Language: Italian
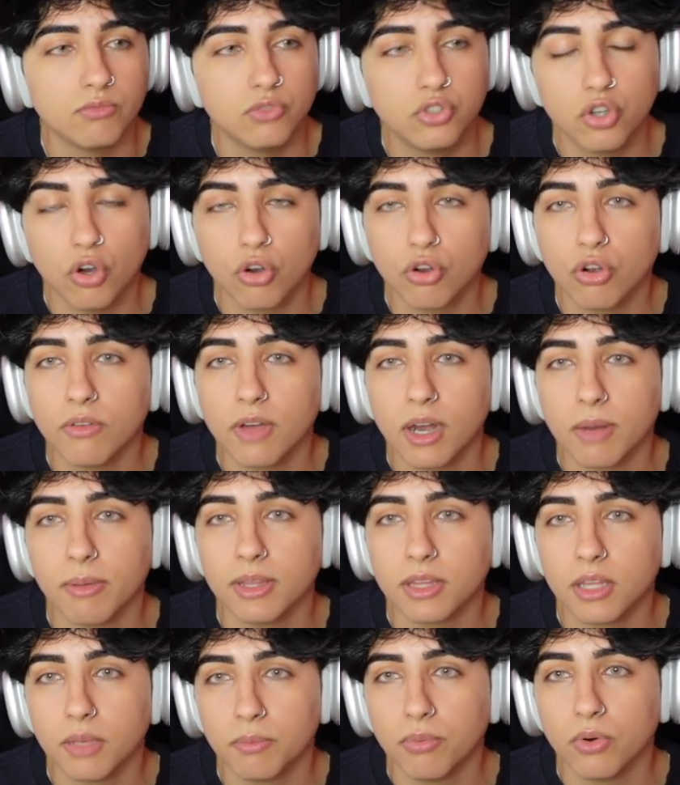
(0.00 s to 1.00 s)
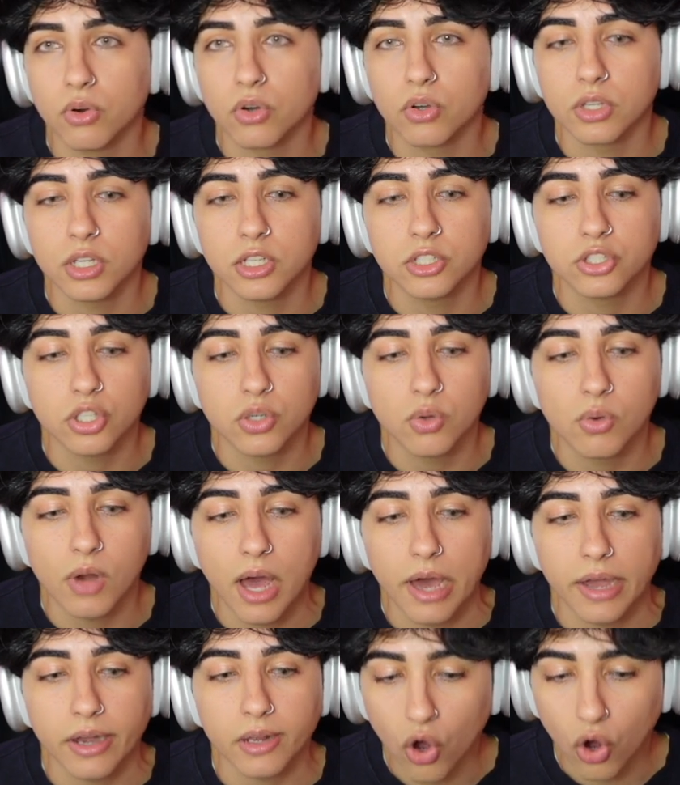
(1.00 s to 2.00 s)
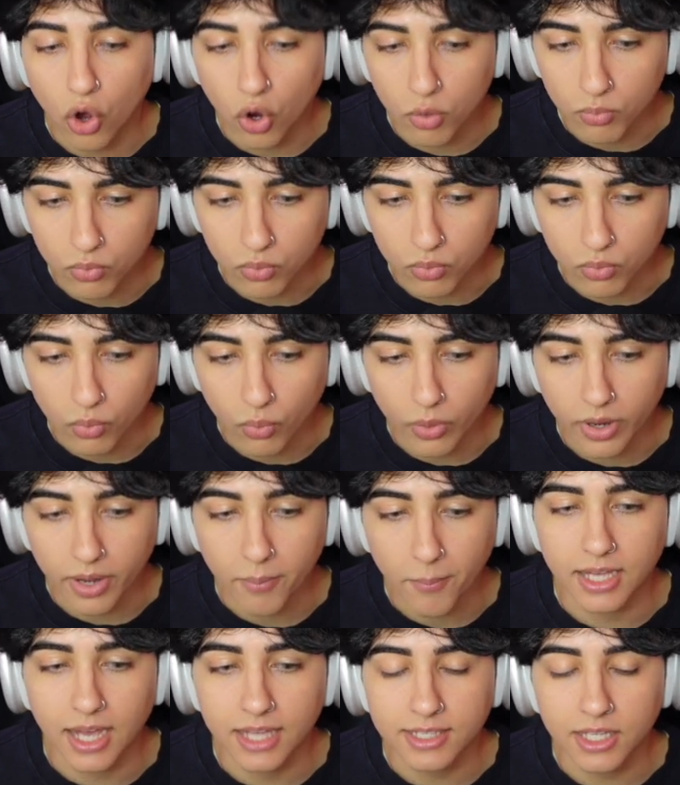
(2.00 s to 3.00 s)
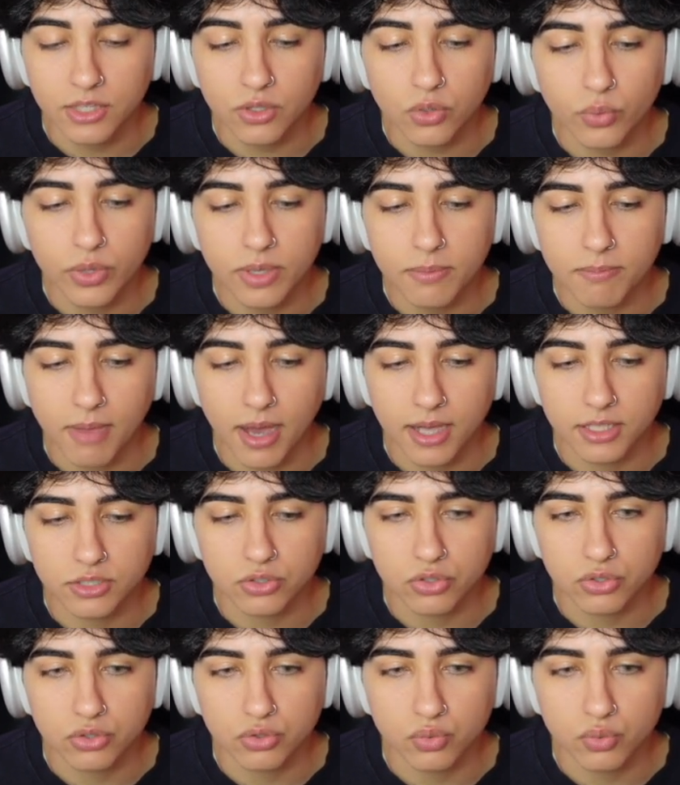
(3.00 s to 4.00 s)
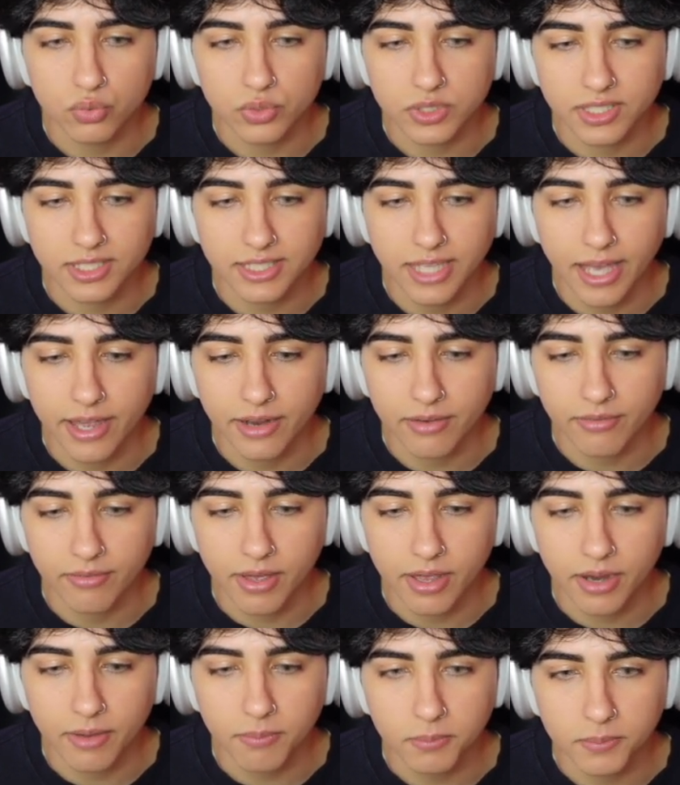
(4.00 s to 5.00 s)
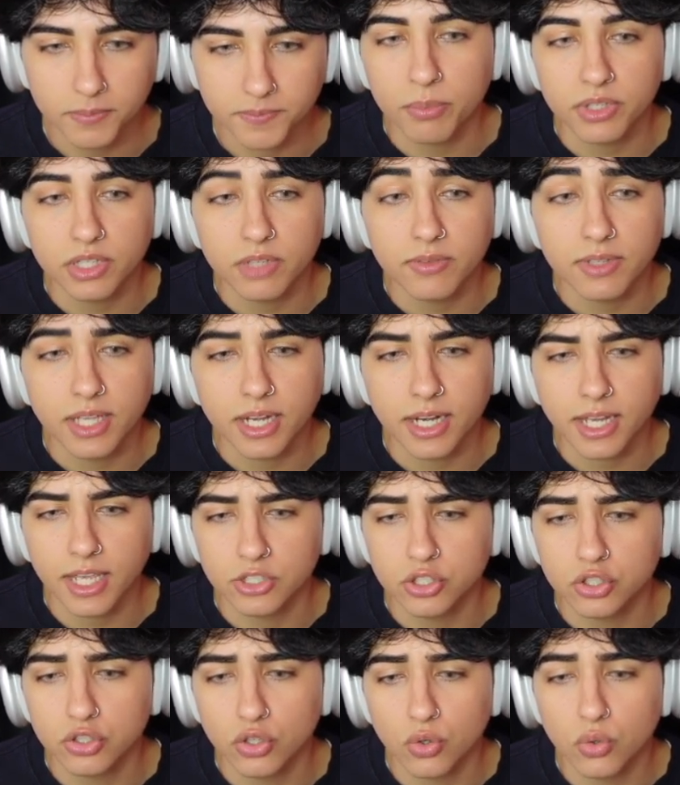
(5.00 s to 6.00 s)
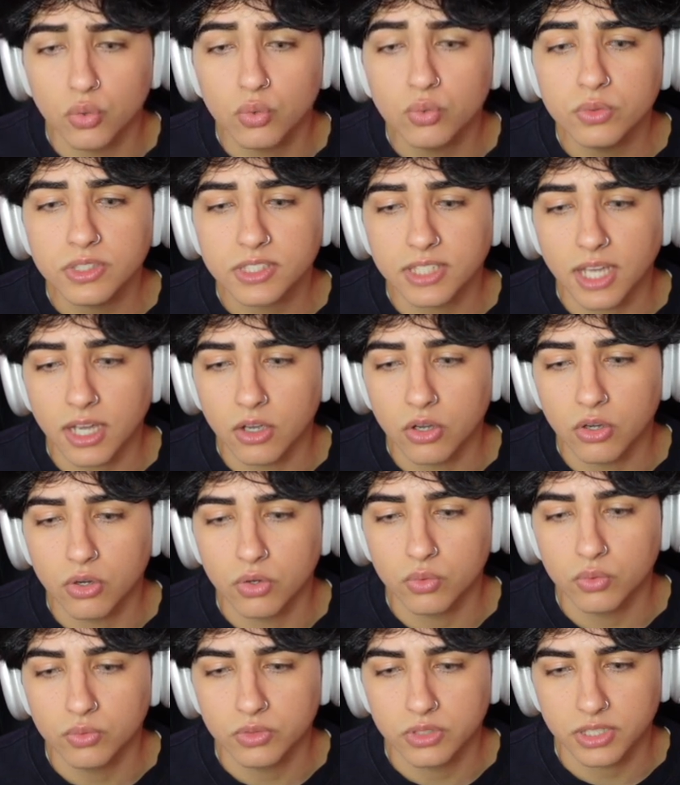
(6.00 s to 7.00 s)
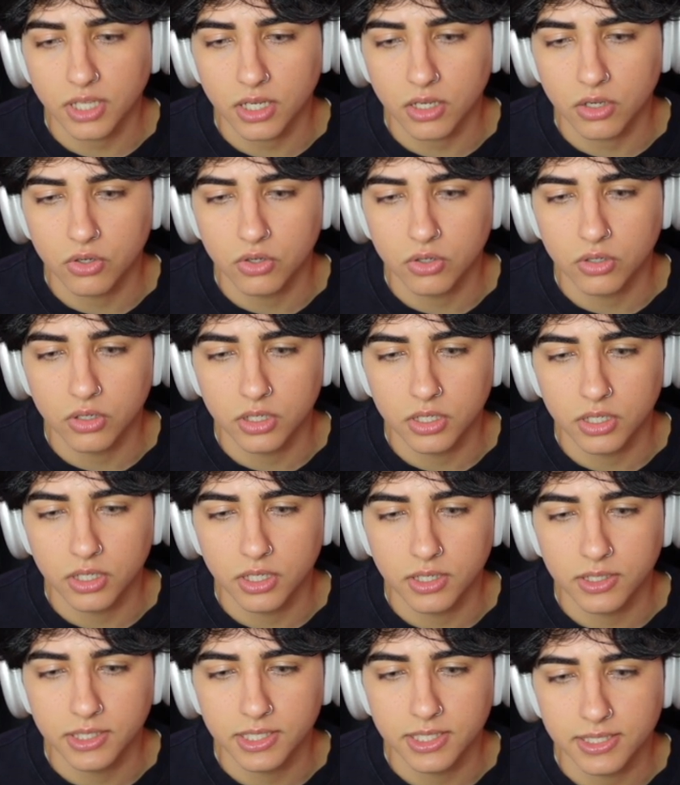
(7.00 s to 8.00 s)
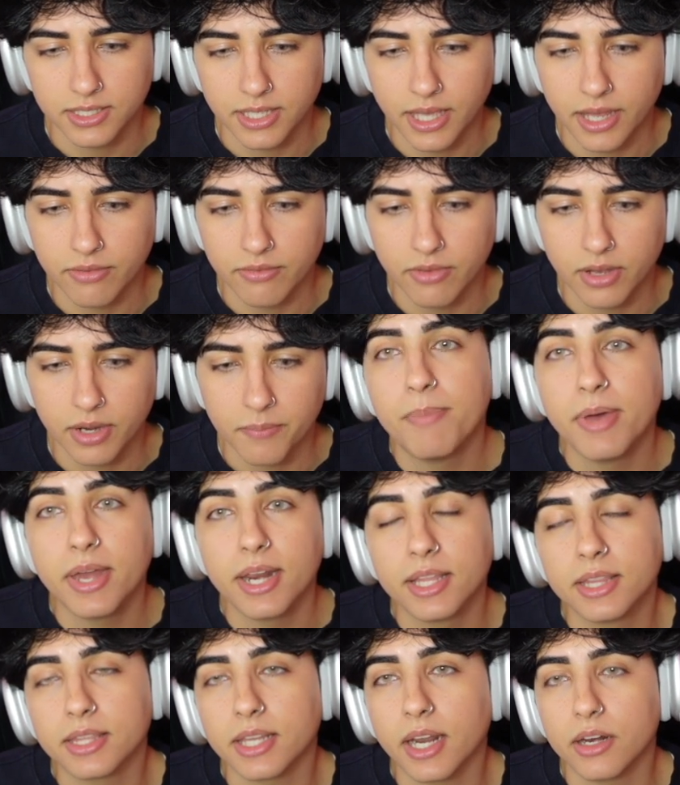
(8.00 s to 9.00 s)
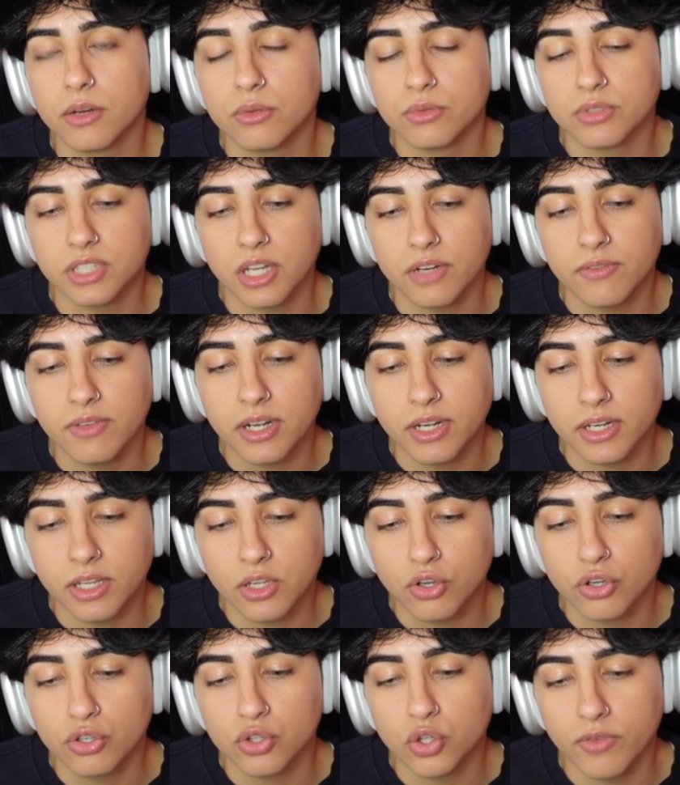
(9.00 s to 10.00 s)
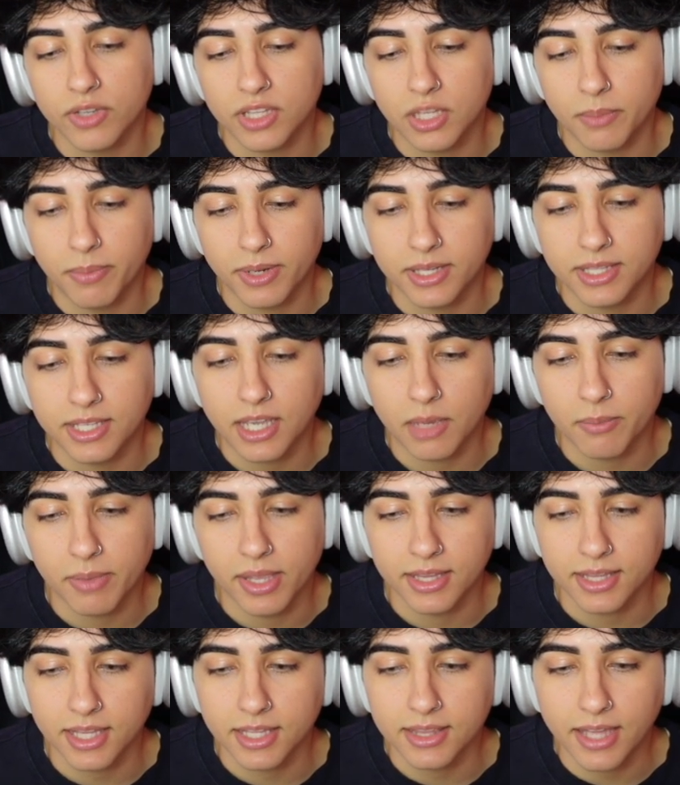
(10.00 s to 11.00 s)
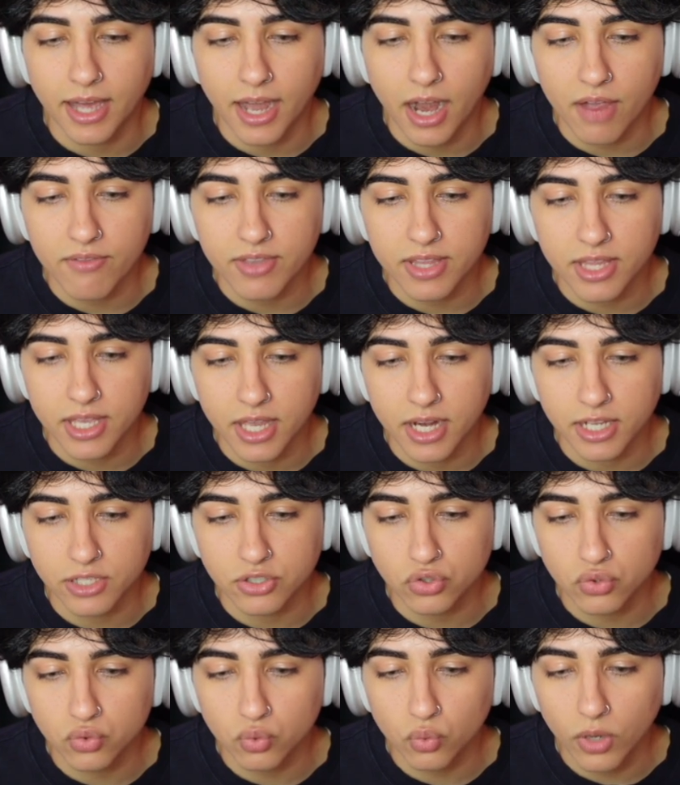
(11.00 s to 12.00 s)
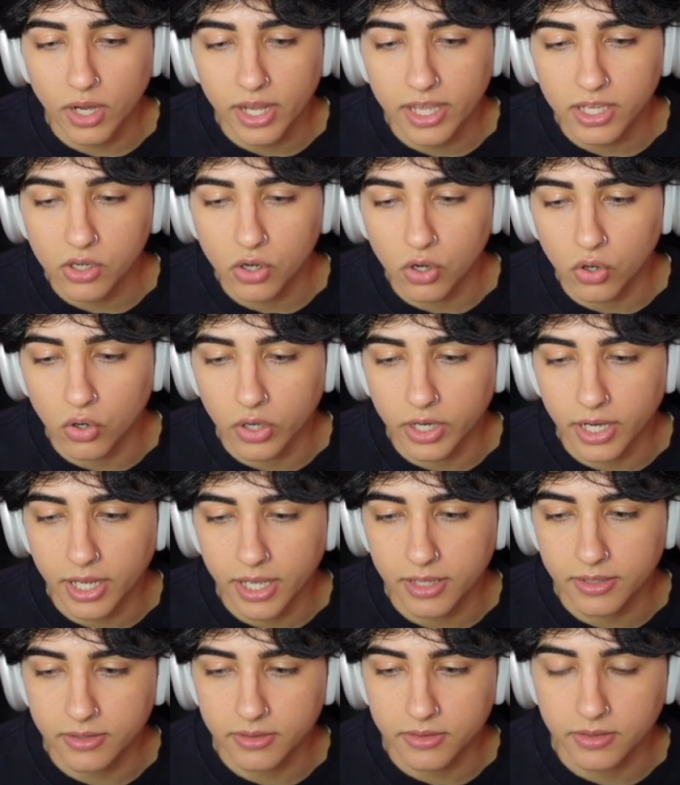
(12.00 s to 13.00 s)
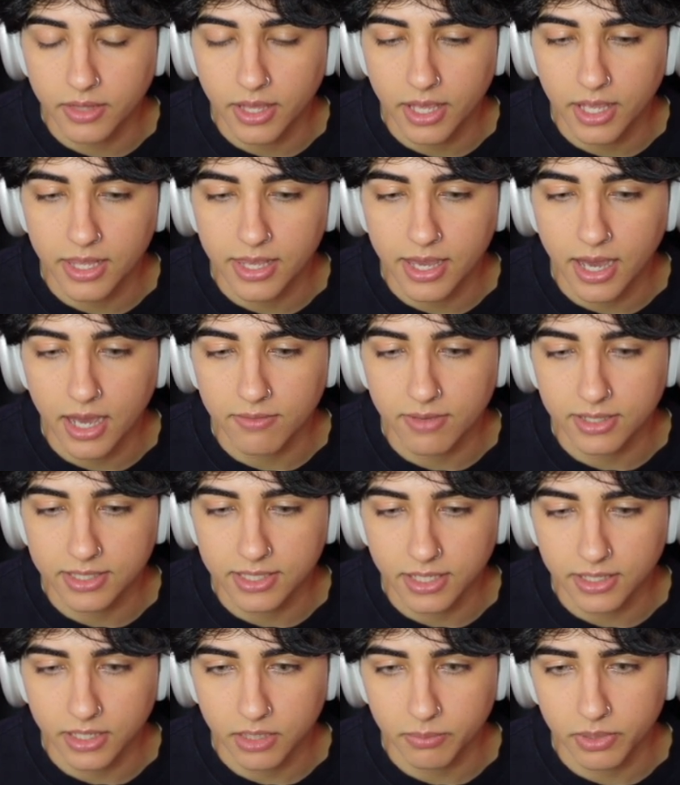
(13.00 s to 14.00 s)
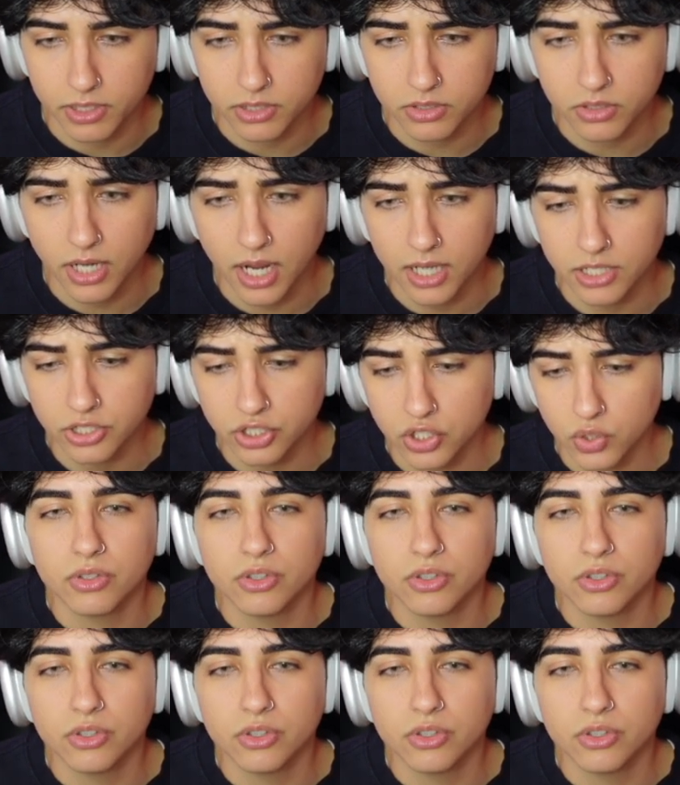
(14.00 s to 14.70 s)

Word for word: gioco veramente poco dal cellulare, comunque andando qui in basso su server potete vedere che ci sono un sacco un sacco eh, di server server. Per entrare in un server ricco dovete praticamente andare a vedere sulle icone degli avatar dei personaggi,